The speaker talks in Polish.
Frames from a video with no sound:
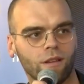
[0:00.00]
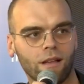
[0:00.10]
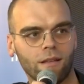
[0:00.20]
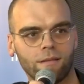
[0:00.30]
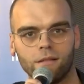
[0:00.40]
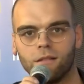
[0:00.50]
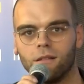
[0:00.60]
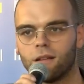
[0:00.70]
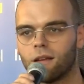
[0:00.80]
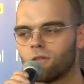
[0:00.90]
Hansel,
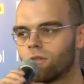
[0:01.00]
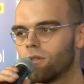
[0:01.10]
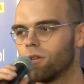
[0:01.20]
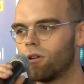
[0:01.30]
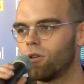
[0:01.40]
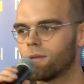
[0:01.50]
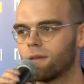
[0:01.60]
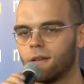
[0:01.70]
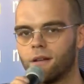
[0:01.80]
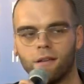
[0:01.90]
dyrektor
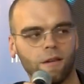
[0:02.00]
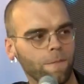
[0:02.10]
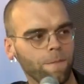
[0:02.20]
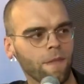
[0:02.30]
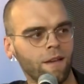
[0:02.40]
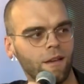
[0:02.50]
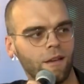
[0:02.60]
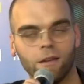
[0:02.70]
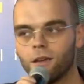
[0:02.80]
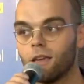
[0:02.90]
OCRG.
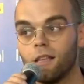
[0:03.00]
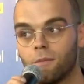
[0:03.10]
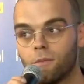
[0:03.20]
Kilka